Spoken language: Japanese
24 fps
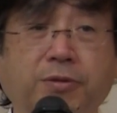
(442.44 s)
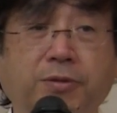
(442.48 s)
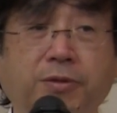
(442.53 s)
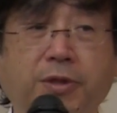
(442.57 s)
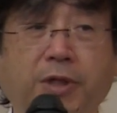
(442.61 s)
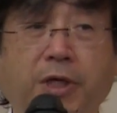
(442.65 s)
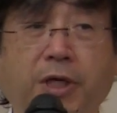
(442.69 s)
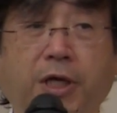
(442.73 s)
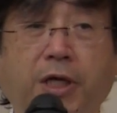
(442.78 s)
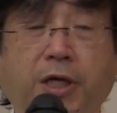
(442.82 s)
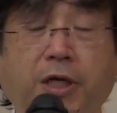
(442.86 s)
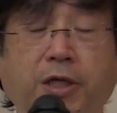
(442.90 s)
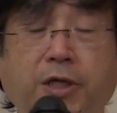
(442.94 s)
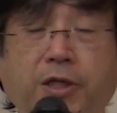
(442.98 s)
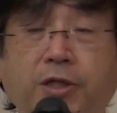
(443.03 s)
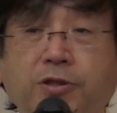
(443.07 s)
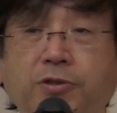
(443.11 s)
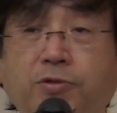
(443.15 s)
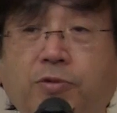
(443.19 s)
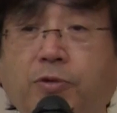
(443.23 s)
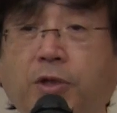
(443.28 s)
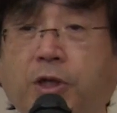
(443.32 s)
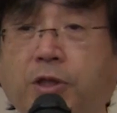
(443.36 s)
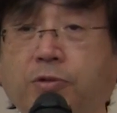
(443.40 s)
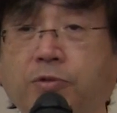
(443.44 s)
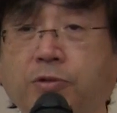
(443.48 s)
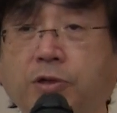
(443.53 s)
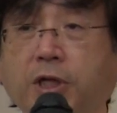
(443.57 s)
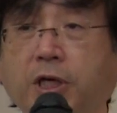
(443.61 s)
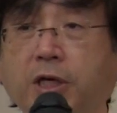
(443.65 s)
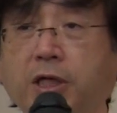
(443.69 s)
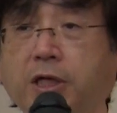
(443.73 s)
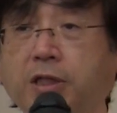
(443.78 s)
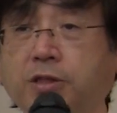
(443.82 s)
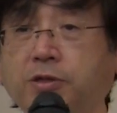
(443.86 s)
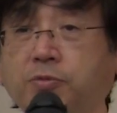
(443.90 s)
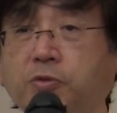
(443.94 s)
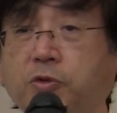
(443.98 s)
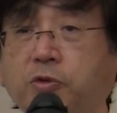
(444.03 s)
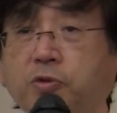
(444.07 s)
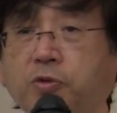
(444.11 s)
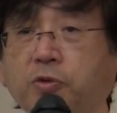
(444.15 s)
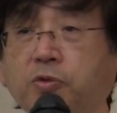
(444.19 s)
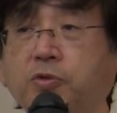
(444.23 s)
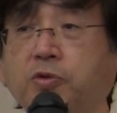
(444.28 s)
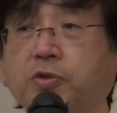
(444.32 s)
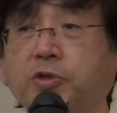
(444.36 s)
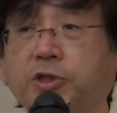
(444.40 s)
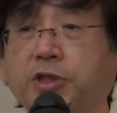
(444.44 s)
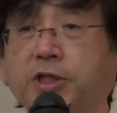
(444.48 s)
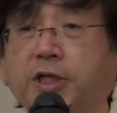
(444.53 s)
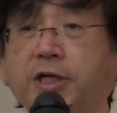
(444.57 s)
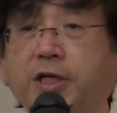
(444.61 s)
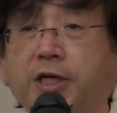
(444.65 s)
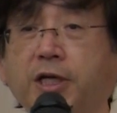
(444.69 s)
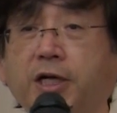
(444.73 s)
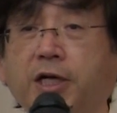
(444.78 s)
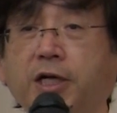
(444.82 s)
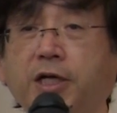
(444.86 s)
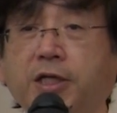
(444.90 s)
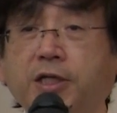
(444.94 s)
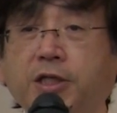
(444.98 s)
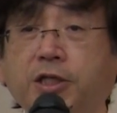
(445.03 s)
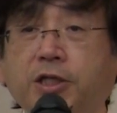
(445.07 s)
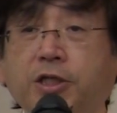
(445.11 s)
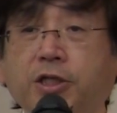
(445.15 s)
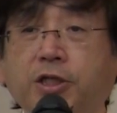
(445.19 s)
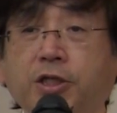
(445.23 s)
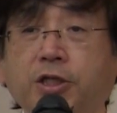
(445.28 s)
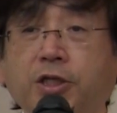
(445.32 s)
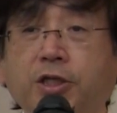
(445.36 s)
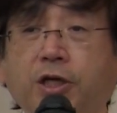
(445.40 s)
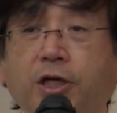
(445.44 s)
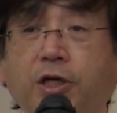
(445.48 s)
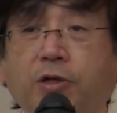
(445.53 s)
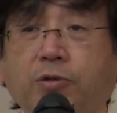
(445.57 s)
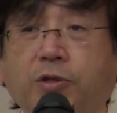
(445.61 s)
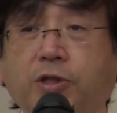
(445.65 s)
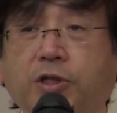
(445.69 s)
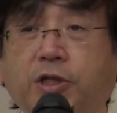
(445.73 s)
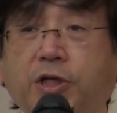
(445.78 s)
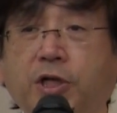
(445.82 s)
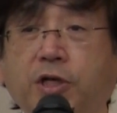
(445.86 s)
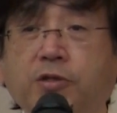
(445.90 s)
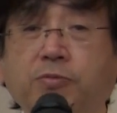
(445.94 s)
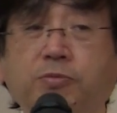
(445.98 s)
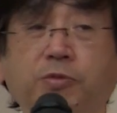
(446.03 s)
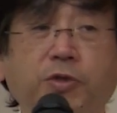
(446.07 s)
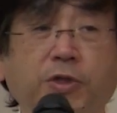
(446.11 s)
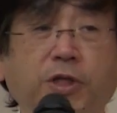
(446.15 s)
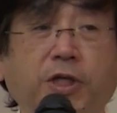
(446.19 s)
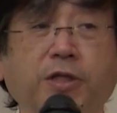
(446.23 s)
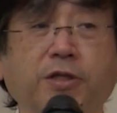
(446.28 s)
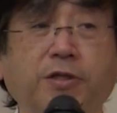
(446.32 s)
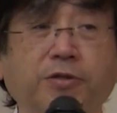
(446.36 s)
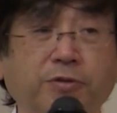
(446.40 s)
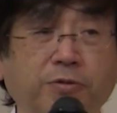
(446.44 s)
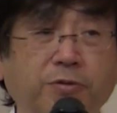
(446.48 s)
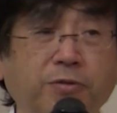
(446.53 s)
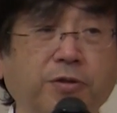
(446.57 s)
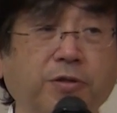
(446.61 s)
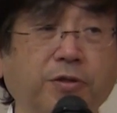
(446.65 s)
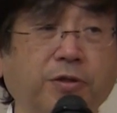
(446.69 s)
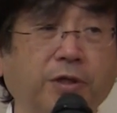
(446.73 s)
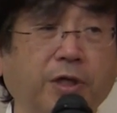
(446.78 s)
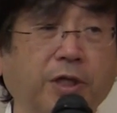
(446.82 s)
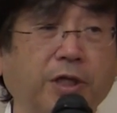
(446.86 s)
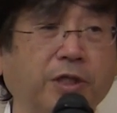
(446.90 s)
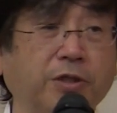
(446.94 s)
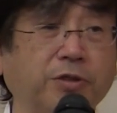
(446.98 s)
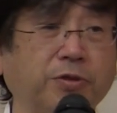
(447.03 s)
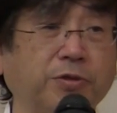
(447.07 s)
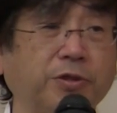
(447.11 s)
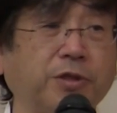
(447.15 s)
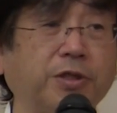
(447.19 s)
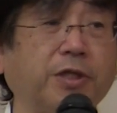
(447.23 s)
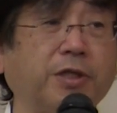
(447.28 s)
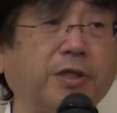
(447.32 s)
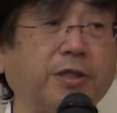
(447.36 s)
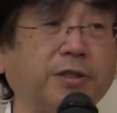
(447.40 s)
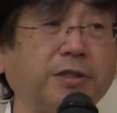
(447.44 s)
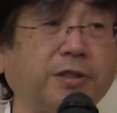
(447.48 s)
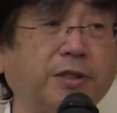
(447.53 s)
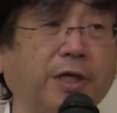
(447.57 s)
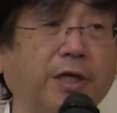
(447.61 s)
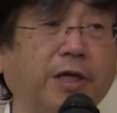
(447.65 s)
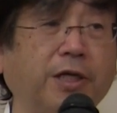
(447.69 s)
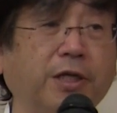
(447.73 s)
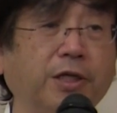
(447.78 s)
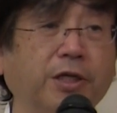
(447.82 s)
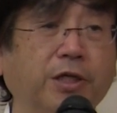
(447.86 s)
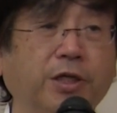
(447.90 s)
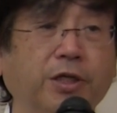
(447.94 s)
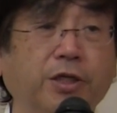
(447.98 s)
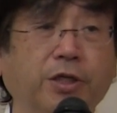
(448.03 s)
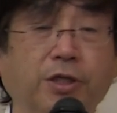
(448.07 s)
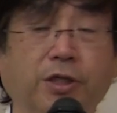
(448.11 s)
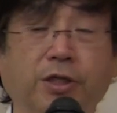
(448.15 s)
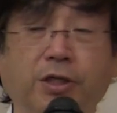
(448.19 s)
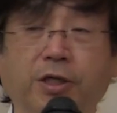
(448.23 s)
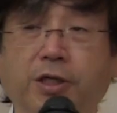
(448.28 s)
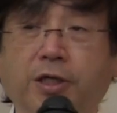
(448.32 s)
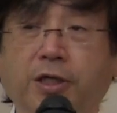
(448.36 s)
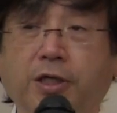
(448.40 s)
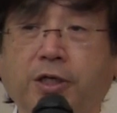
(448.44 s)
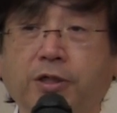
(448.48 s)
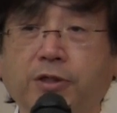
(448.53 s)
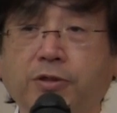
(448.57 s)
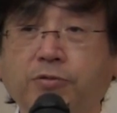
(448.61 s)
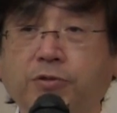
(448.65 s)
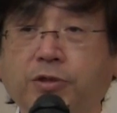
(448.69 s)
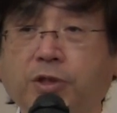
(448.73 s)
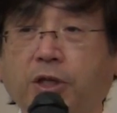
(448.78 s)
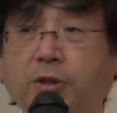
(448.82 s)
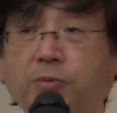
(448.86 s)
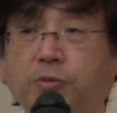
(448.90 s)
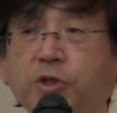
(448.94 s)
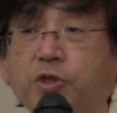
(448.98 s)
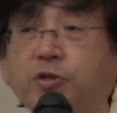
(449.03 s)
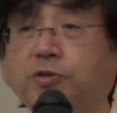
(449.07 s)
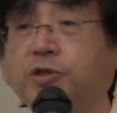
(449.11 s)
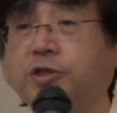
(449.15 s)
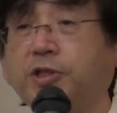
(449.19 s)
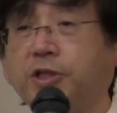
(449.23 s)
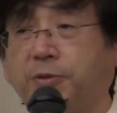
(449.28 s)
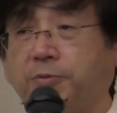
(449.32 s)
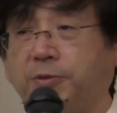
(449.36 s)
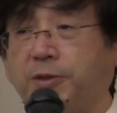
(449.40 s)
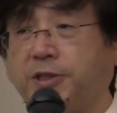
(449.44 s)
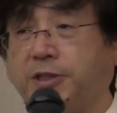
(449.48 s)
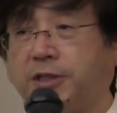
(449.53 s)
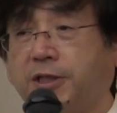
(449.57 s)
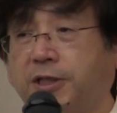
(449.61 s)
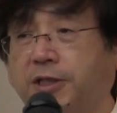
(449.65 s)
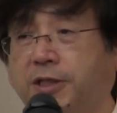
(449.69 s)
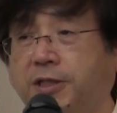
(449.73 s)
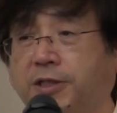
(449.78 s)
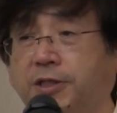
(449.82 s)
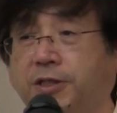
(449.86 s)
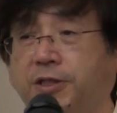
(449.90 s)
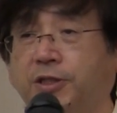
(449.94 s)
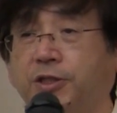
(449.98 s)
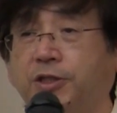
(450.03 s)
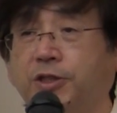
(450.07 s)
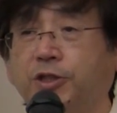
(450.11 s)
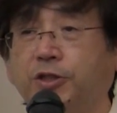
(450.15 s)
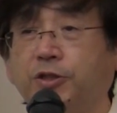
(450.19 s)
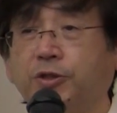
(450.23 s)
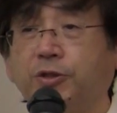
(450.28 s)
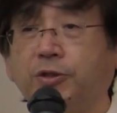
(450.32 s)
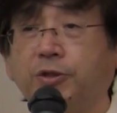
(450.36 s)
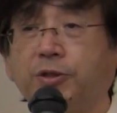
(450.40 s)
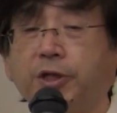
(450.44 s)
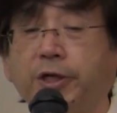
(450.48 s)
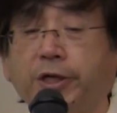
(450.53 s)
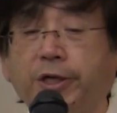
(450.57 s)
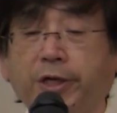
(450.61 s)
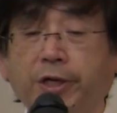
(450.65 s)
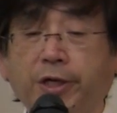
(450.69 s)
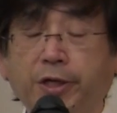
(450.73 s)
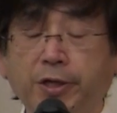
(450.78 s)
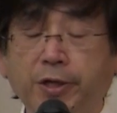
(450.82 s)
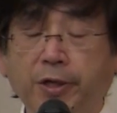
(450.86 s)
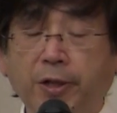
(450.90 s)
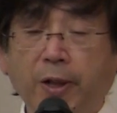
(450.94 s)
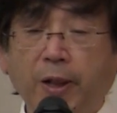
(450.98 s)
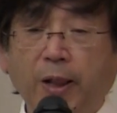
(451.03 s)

でその後再発もほとんどしないからあの切れるもんなんですよっていう話をしてですね、えー、言ったらびっくりしていましたで